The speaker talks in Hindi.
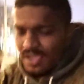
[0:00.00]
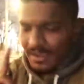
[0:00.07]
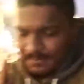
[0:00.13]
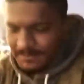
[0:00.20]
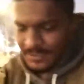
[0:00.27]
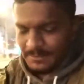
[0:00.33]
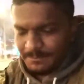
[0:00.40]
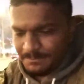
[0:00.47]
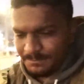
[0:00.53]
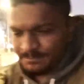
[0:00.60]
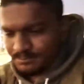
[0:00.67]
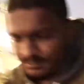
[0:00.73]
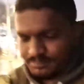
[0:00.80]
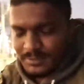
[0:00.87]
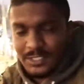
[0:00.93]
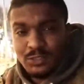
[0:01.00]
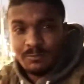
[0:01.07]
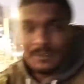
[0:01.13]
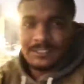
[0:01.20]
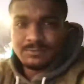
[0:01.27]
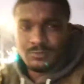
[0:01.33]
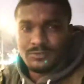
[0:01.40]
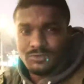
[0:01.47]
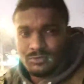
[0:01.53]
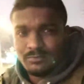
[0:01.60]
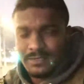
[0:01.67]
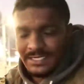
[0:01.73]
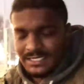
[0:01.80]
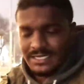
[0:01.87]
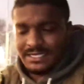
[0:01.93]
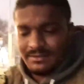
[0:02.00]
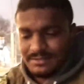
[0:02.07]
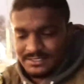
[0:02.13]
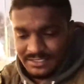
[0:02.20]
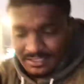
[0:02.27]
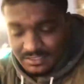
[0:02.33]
अपने मैंने तो पासपोर्ट रूम में रखा है वैसे